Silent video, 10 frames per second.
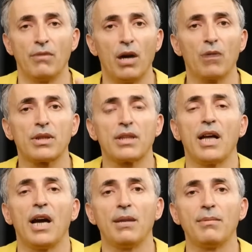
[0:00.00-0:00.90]
veyahut da
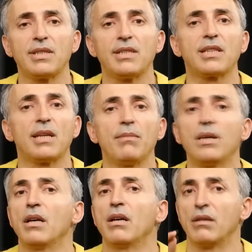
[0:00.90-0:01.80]
terleme
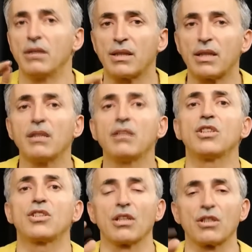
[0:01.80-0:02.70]
sistemi
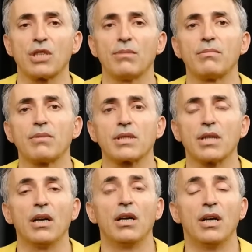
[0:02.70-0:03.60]
yeterince çalışamamışsa